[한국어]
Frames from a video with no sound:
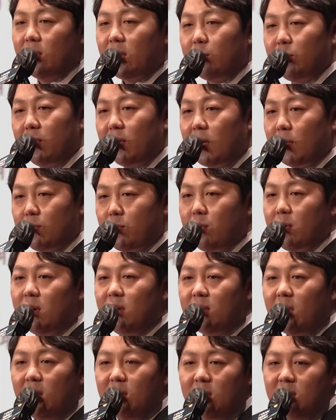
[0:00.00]
그러다 보니까
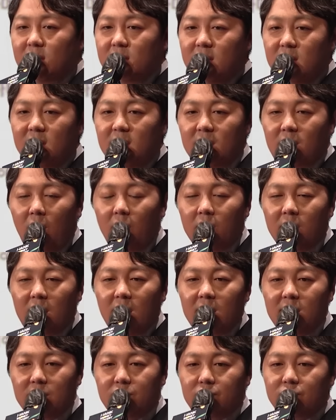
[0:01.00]
최근에는 이
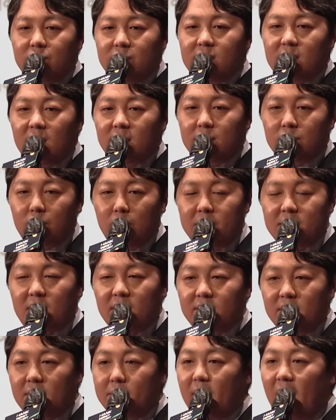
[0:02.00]
건강을 중시하는
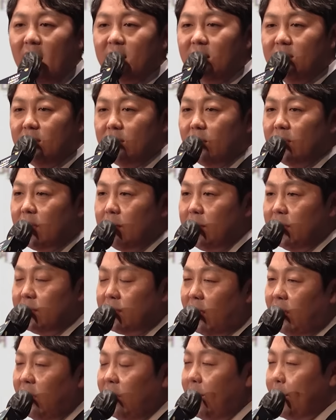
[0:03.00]
소비자들이 많이
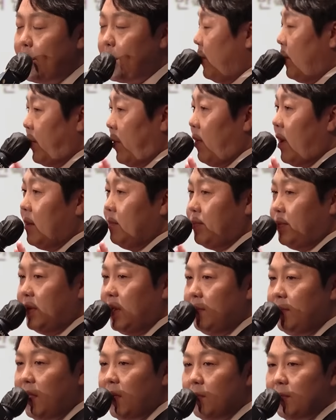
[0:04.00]
늘어나면서 이러한
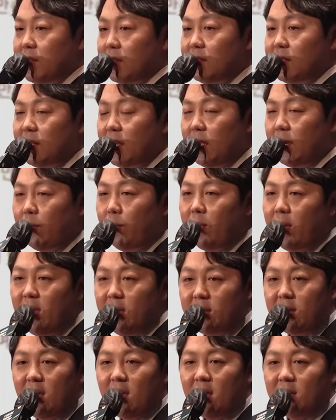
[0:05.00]
프리미엄
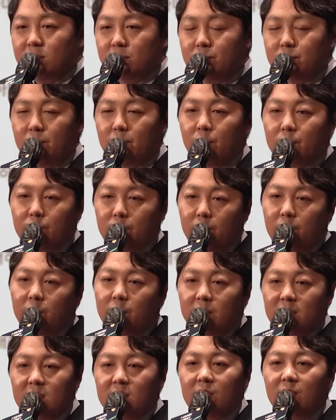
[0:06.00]
식재료에 대한
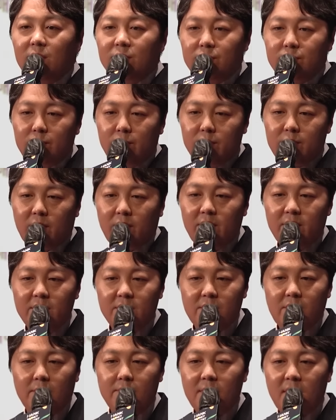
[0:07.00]
수요도 클 것으로 저희는
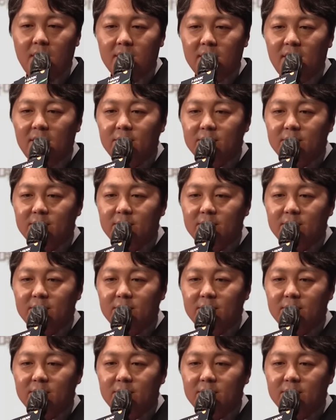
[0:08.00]
전망을